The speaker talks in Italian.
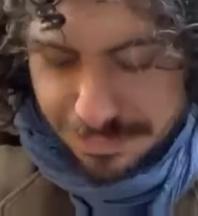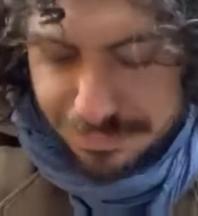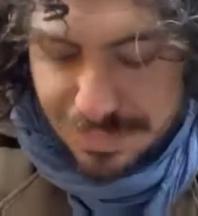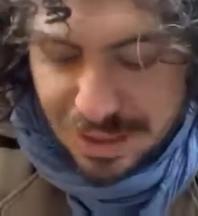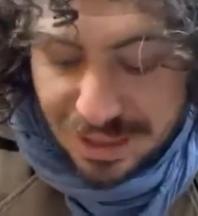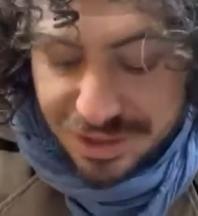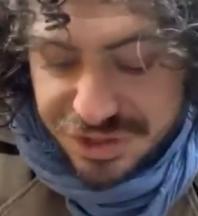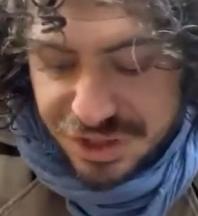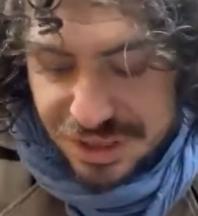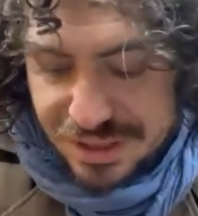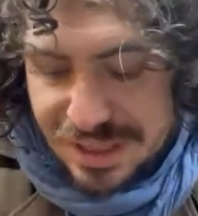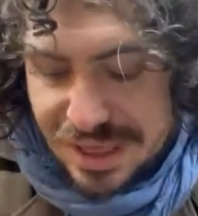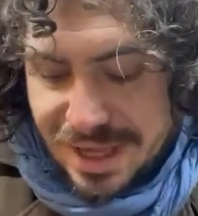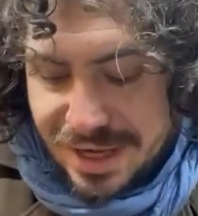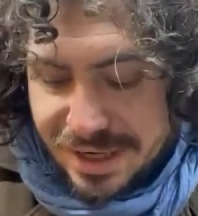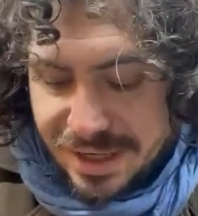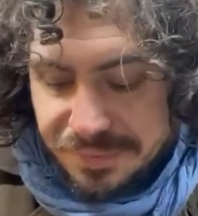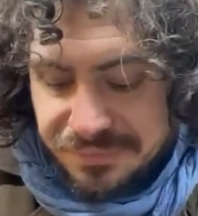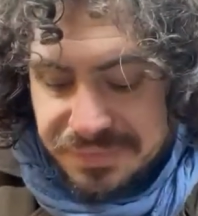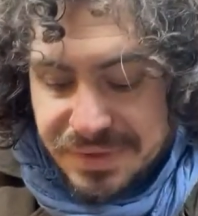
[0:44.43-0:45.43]
al
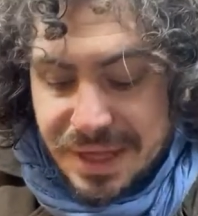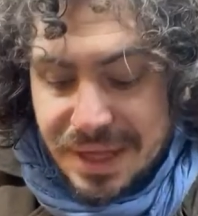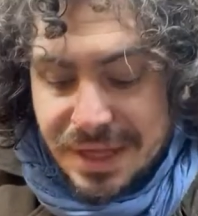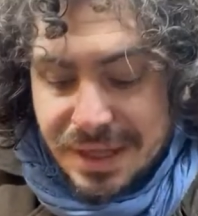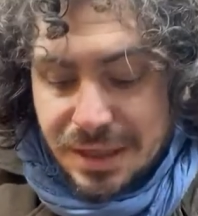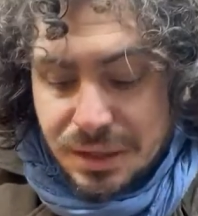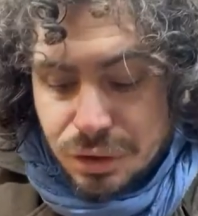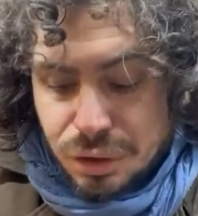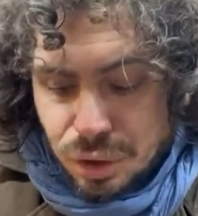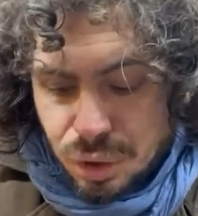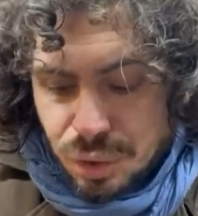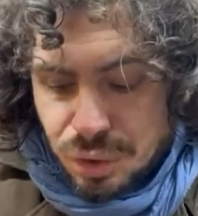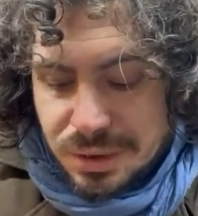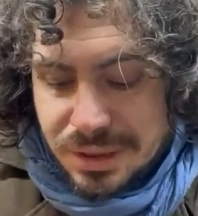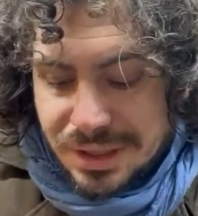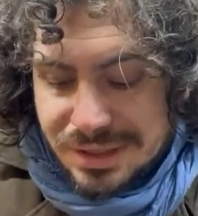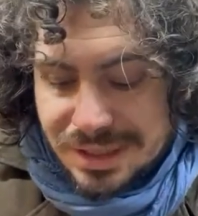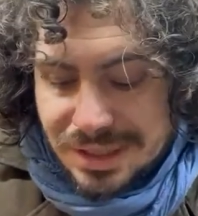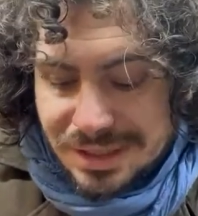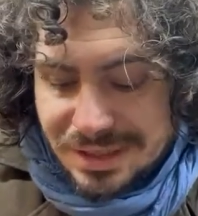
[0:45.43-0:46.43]
CNR
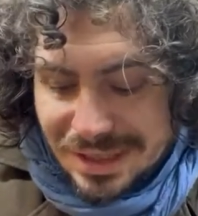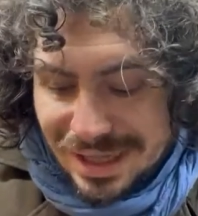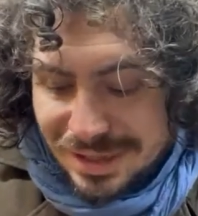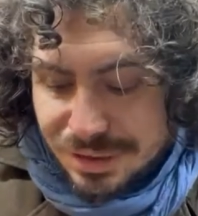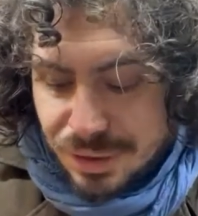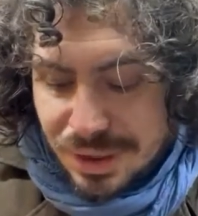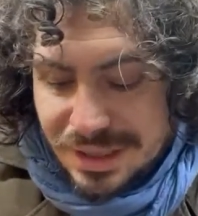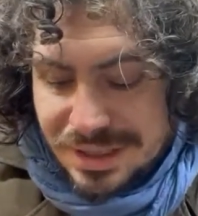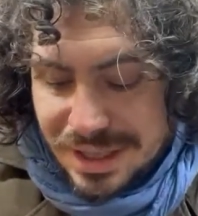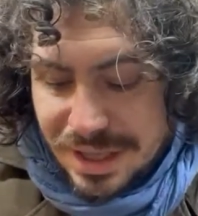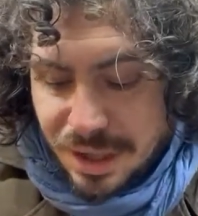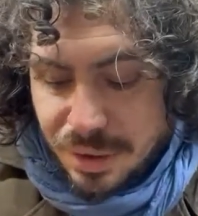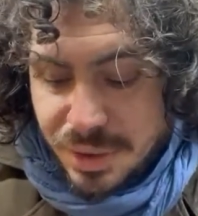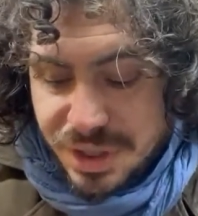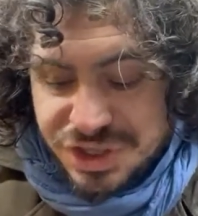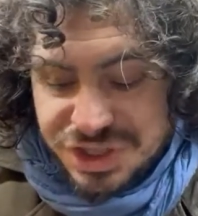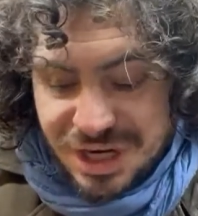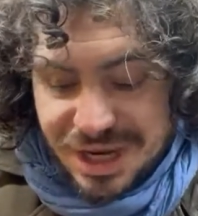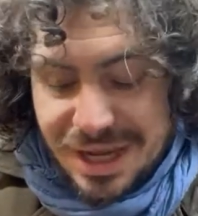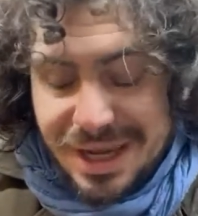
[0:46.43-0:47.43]
tool del Natural
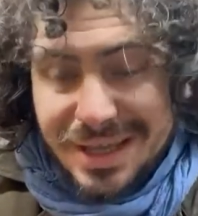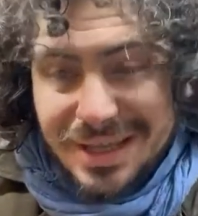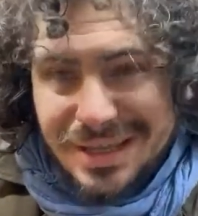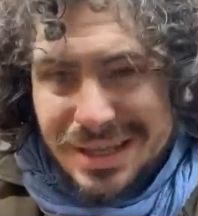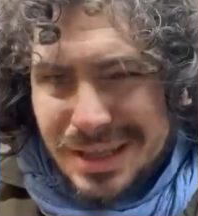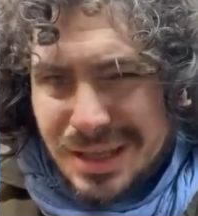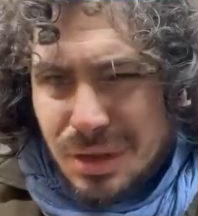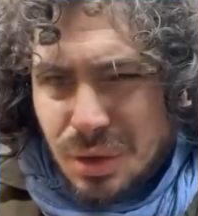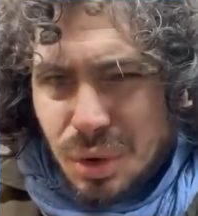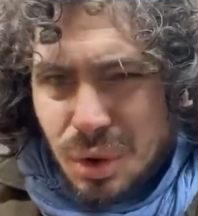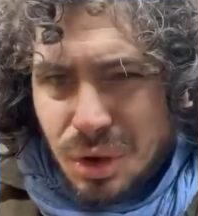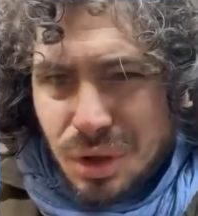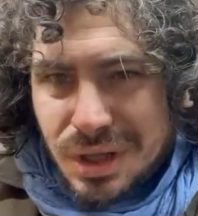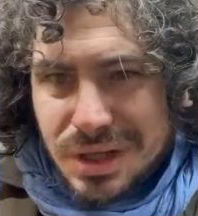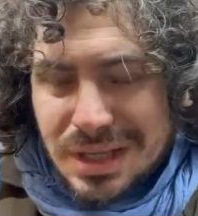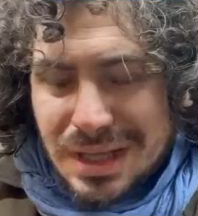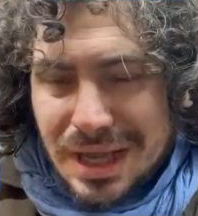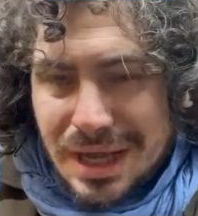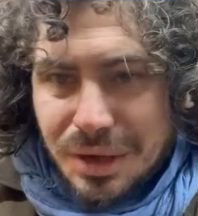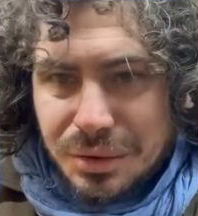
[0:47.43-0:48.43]
Language AI in Google
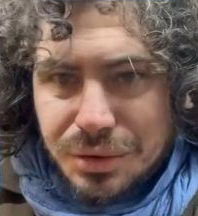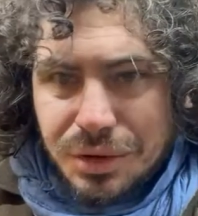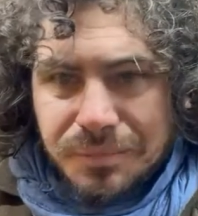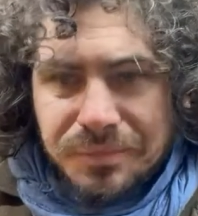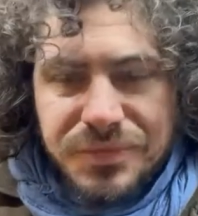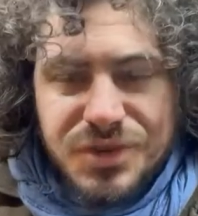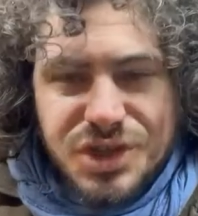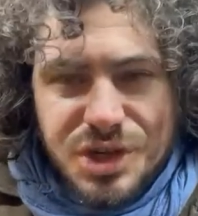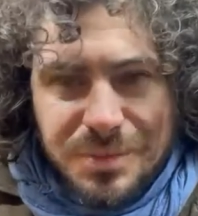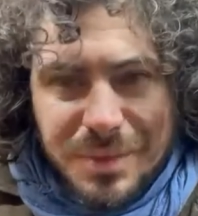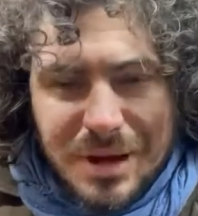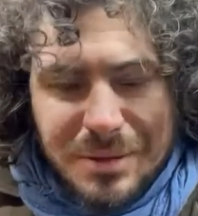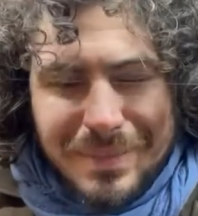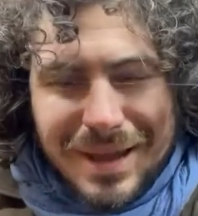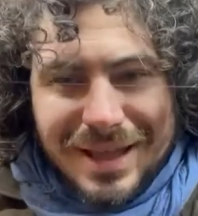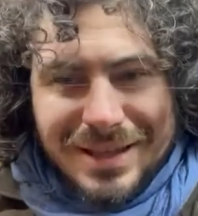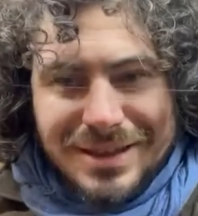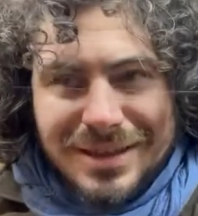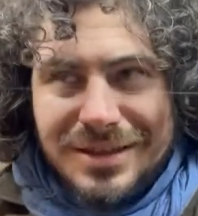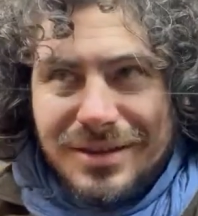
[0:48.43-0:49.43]
Cloud ci
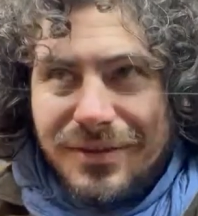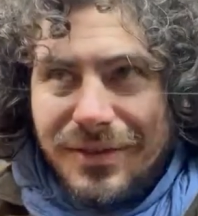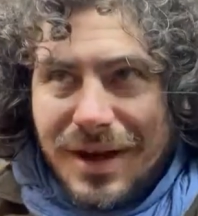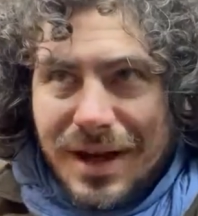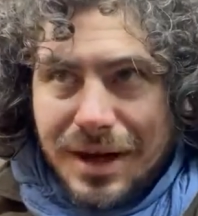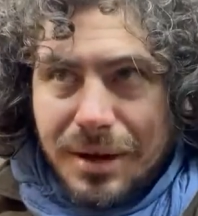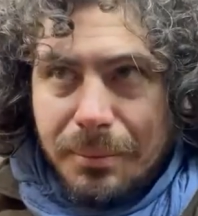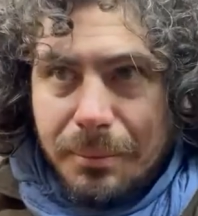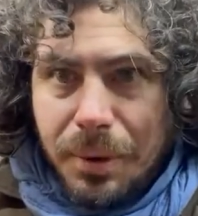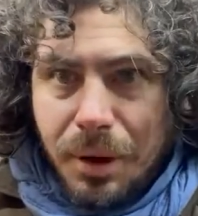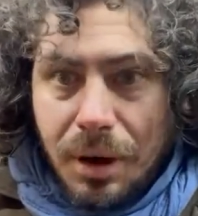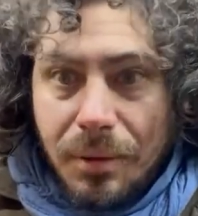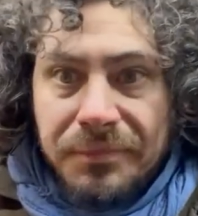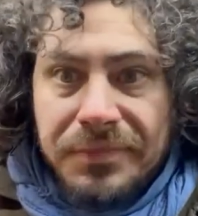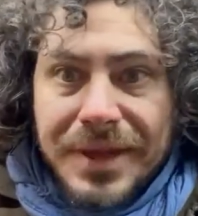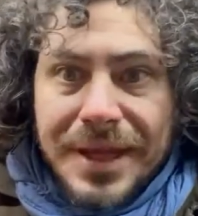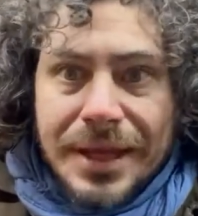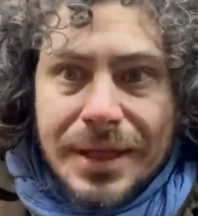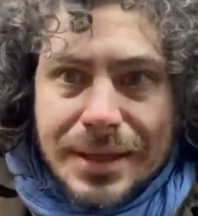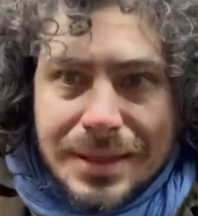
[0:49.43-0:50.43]
permette di fare un po'
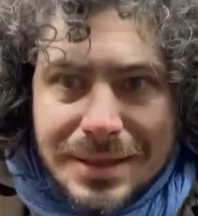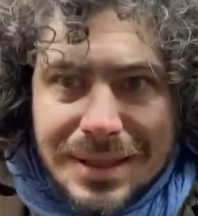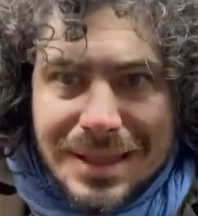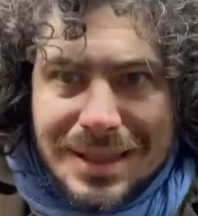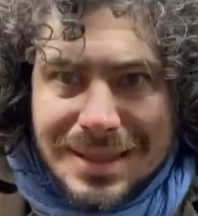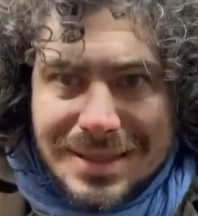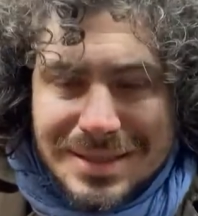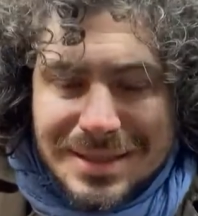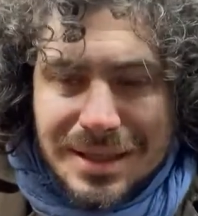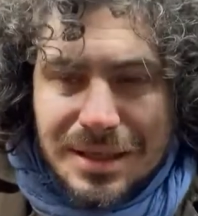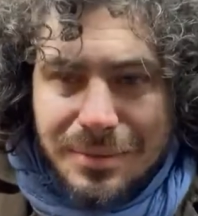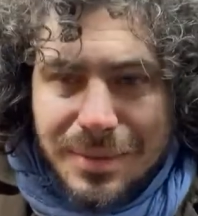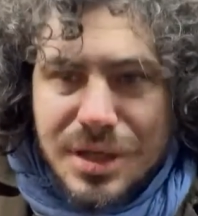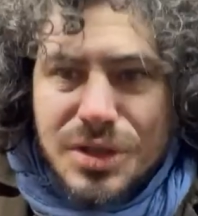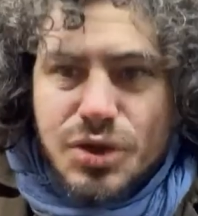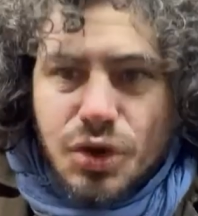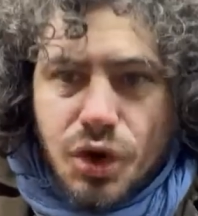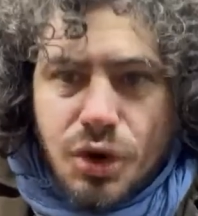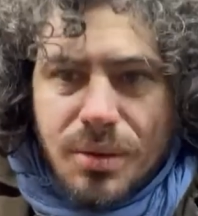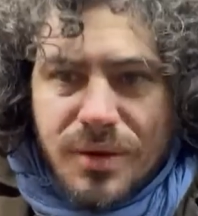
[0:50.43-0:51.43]
delle stime
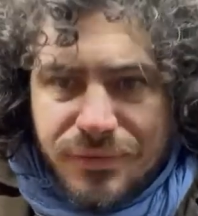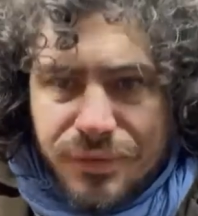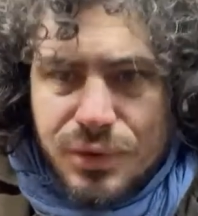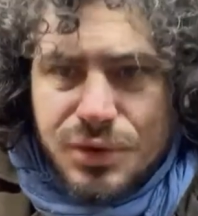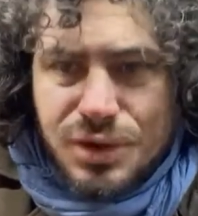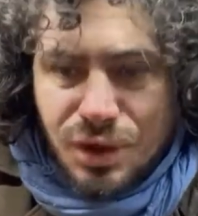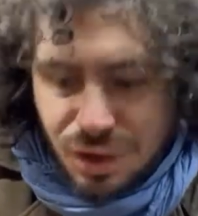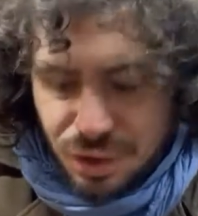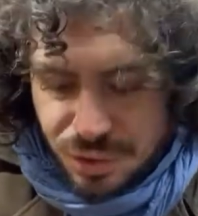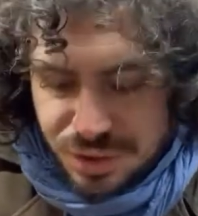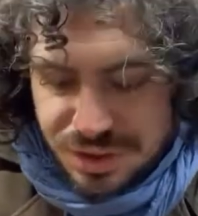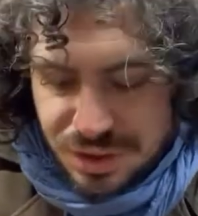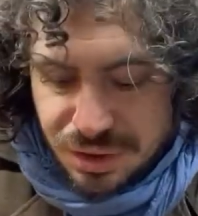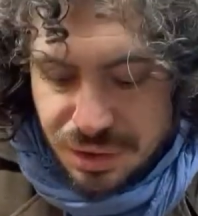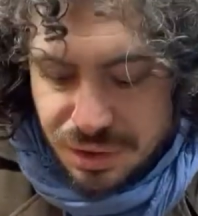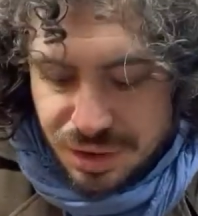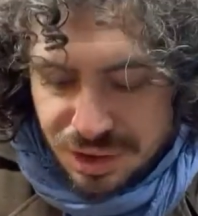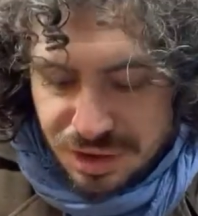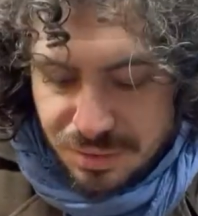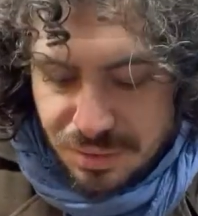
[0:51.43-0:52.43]
su come funzionano questi
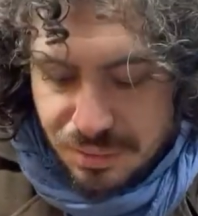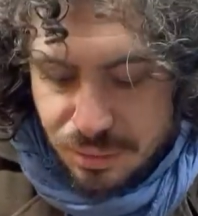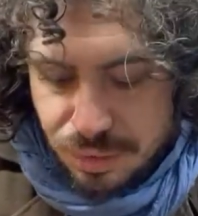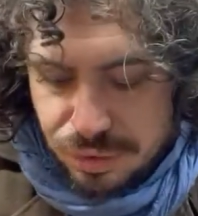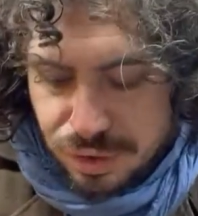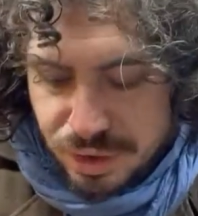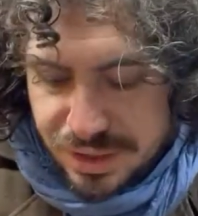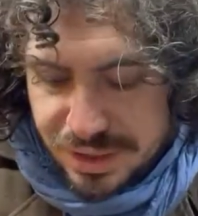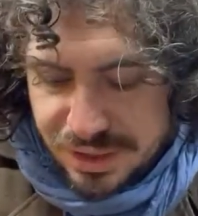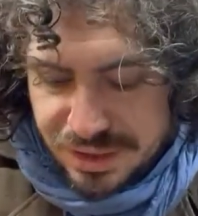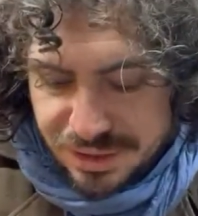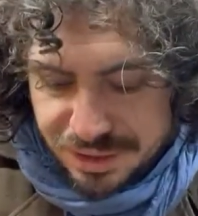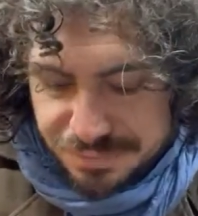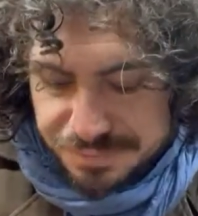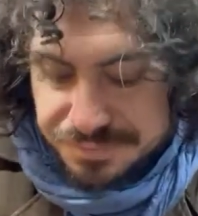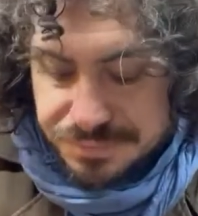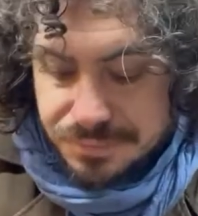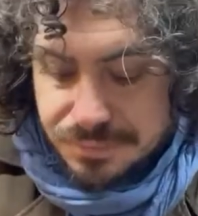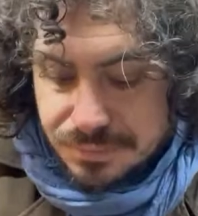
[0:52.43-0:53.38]
algoritmi, molto carino